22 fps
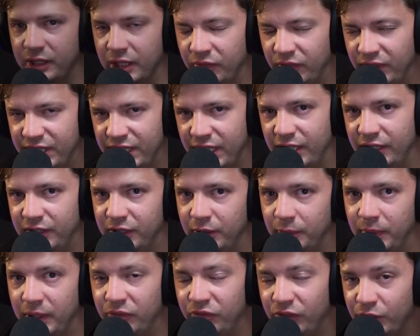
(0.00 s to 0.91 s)
Salve gente,
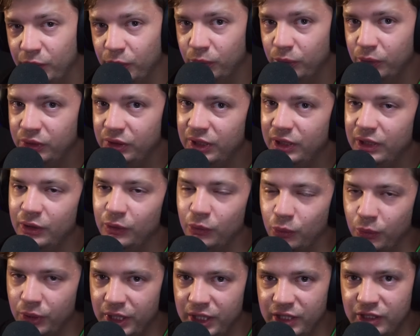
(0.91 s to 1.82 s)
benvenuti in
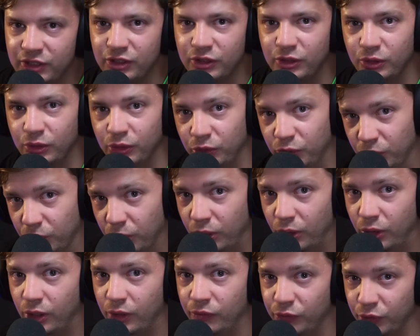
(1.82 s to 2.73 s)
questo
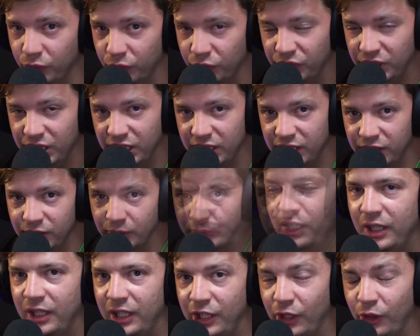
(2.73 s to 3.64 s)
nuovo
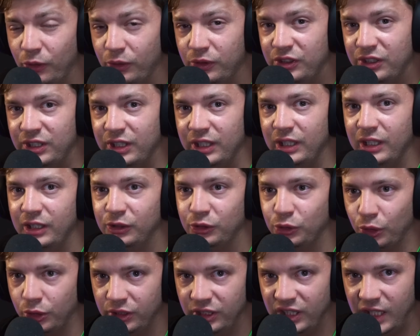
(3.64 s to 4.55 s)
video. E oggi
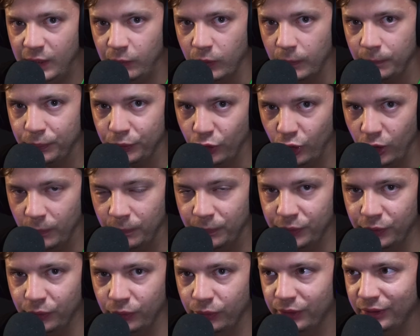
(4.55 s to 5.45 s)
torneremo
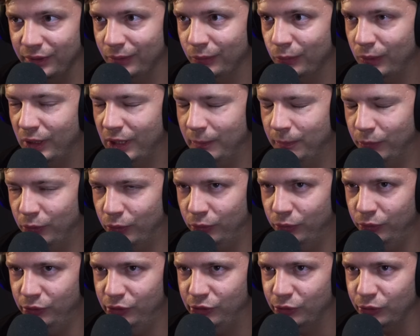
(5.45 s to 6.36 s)
proprio in quel
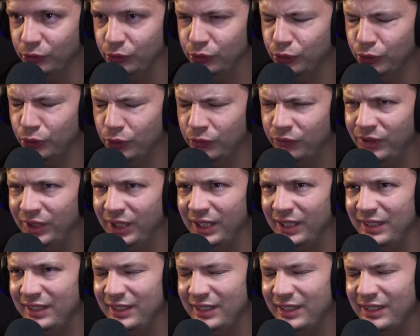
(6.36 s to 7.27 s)
mondo
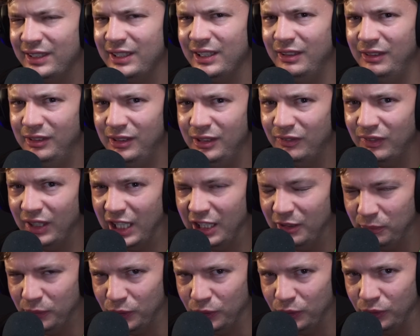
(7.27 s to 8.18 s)
dove ci
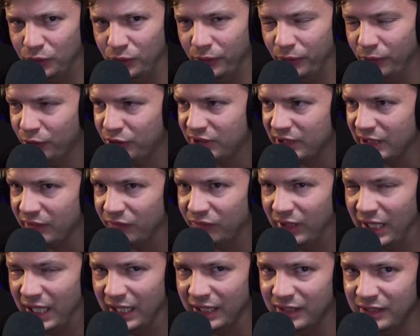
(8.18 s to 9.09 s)
sentivamo
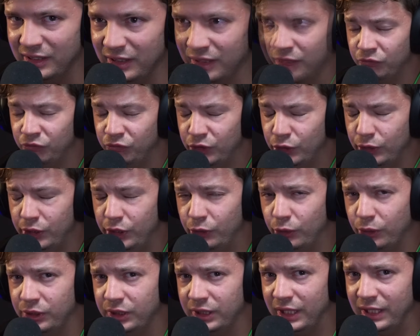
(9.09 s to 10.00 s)
osservati. Ve lo
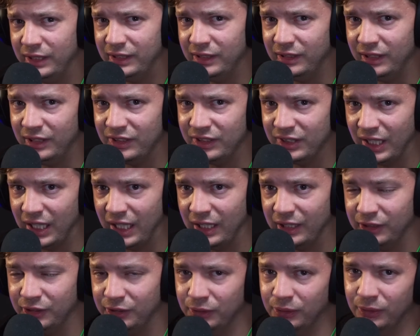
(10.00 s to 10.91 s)
ricorderete di
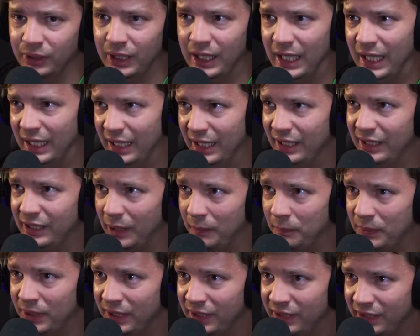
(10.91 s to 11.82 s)
certo, anche
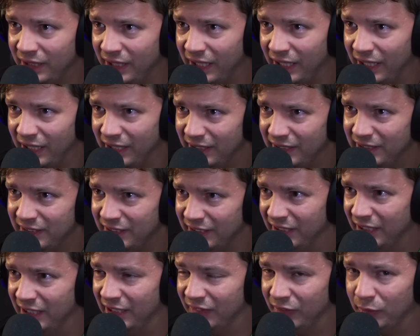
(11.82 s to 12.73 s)
perché
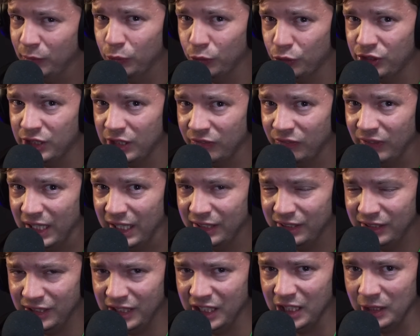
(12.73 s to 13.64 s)
sì, eravamo
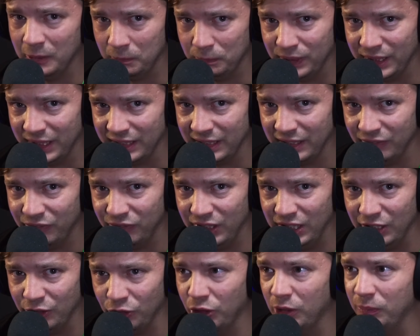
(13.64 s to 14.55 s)
osservati per
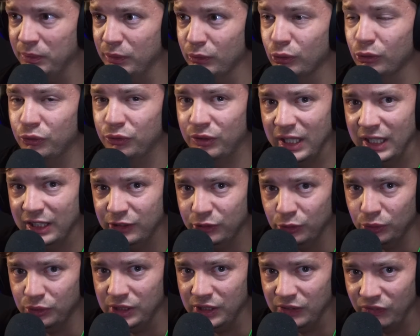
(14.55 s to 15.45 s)
davvero, abbiamo
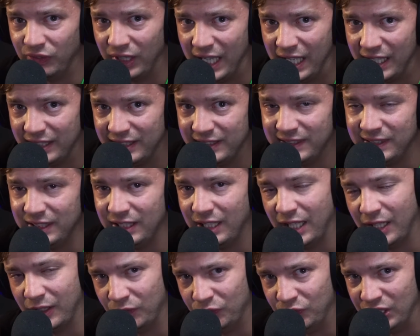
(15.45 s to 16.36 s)
fatto diversi
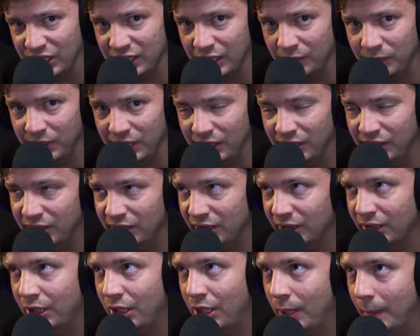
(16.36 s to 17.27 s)

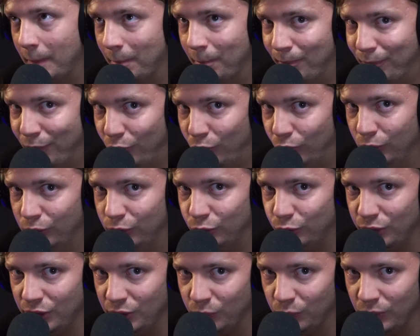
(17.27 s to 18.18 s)
avvistamenti
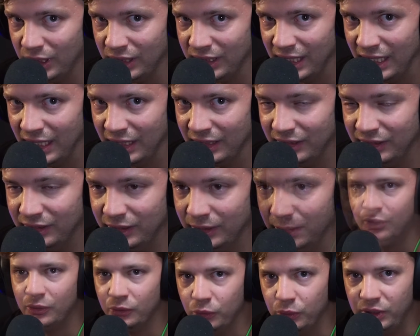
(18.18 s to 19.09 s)
molto
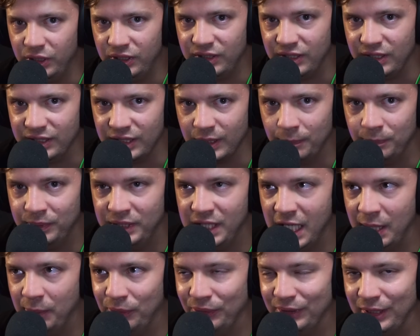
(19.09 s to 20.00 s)
inquietanti. Quindi sì,
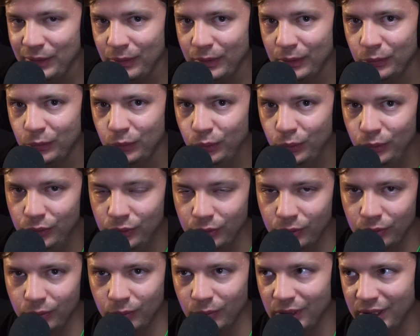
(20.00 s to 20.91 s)
sappiamo che
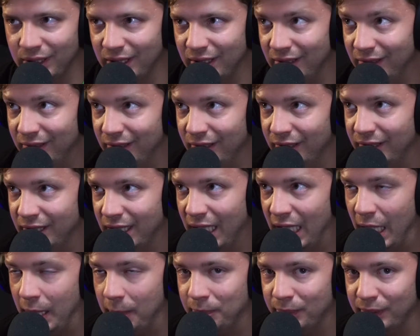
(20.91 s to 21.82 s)
qualcuno, qualche
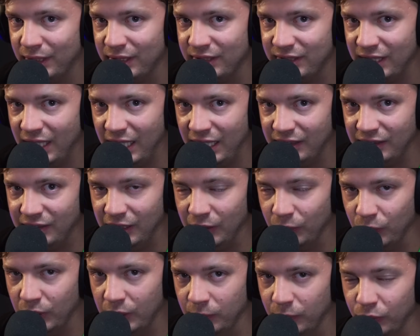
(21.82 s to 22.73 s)
entità è presente
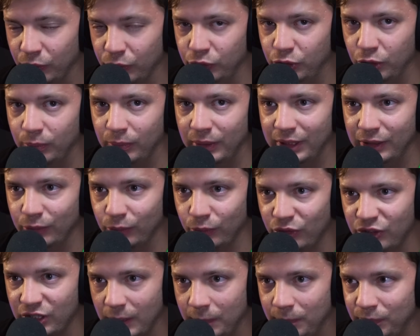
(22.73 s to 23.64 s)
in quel mondo, ma non
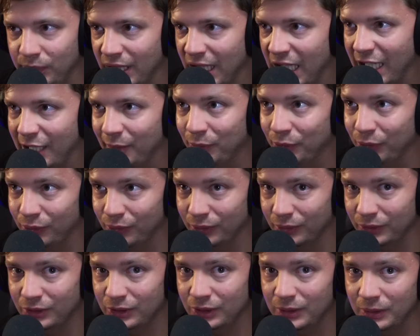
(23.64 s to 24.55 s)

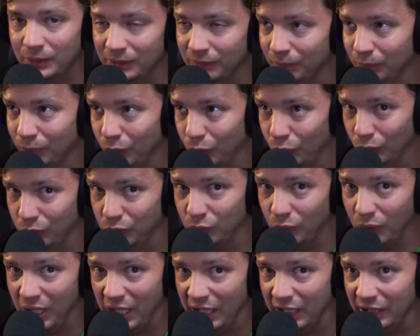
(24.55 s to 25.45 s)
sappiamo
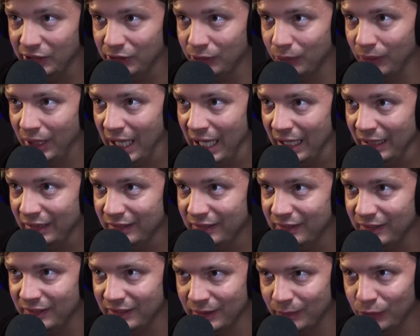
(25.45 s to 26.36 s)
molto altro,
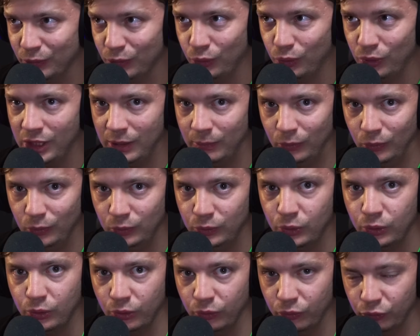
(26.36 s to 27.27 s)
anzi siamo ancora
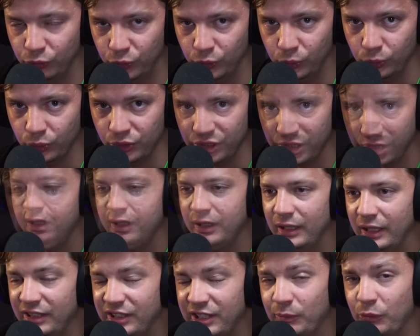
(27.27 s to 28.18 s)
molto confusi.
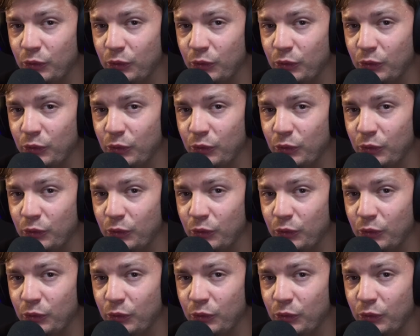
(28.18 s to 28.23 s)
E siamo